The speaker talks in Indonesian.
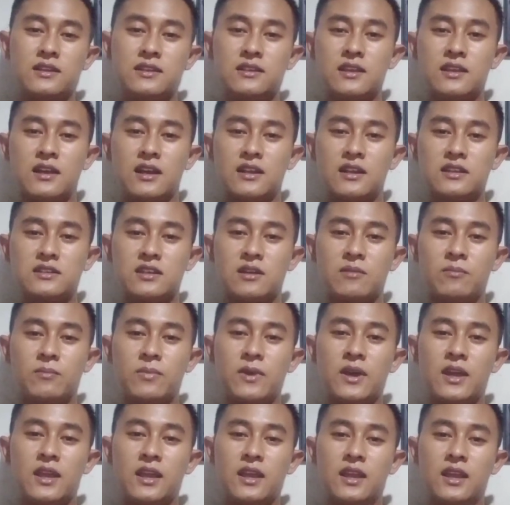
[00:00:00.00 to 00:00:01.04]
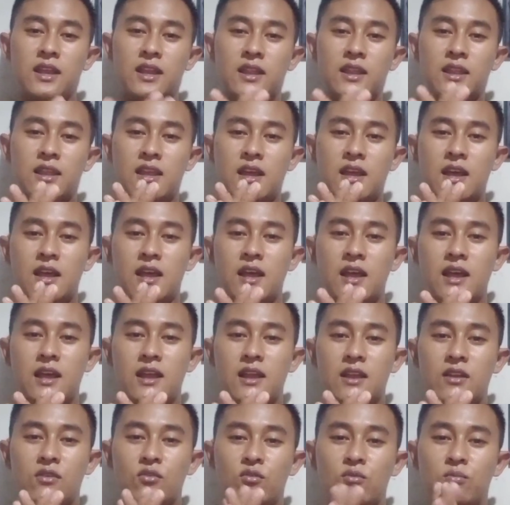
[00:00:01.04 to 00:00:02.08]
jangan sampai kita
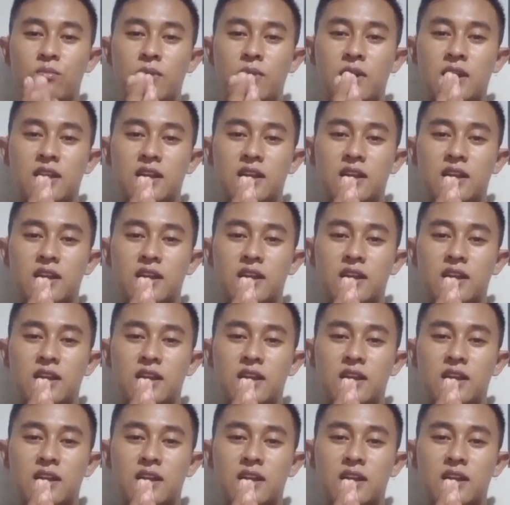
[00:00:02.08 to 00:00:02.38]
lupa